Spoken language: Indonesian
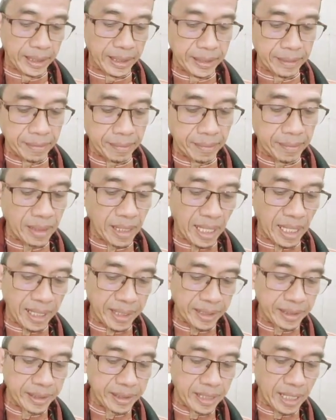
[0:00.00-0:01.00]

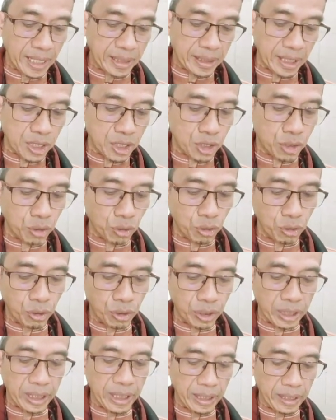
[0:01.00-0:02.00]
Inna iddatas
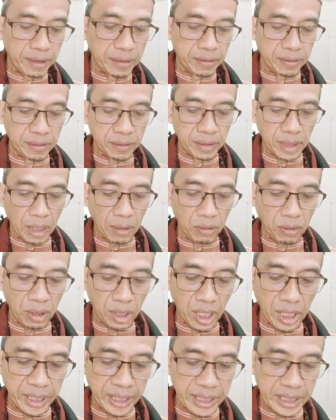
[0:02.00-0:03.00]
suhuri
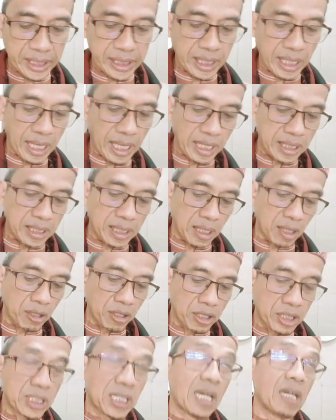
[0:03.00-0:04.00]
indallahi isna
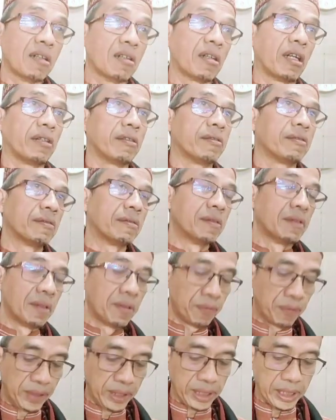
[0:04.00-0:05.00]
asara sahran
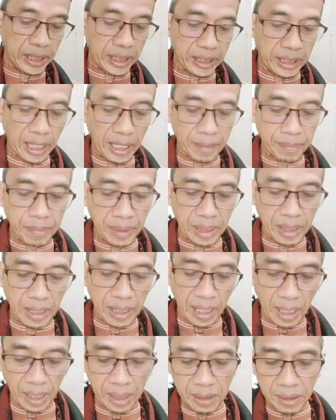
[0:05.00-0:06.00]
fi
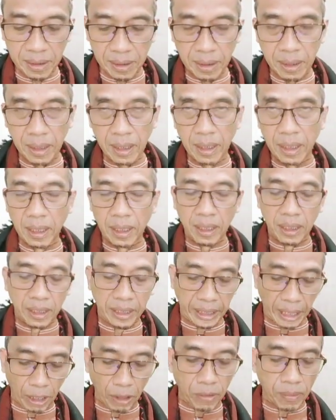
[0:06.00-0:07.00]
kitabillah
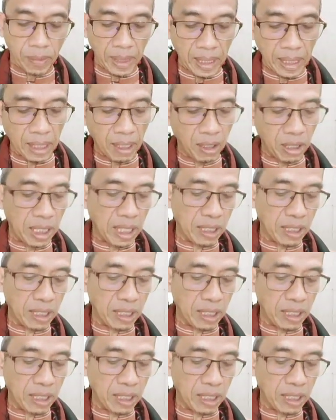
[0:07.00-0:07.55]
yauma